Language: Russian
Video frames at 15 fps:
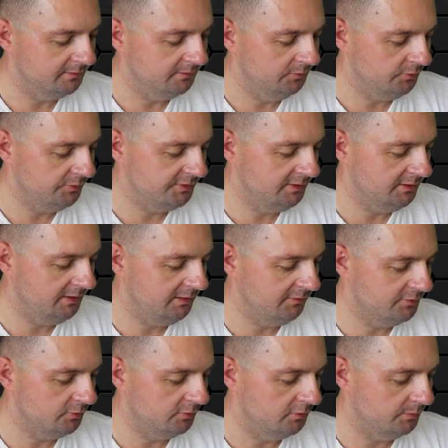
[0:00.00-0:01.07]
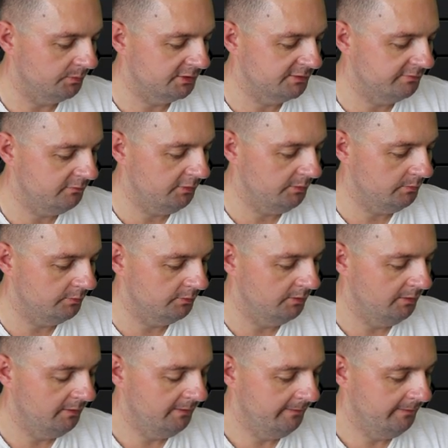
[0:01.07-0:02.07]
но сделали все равно по-своему.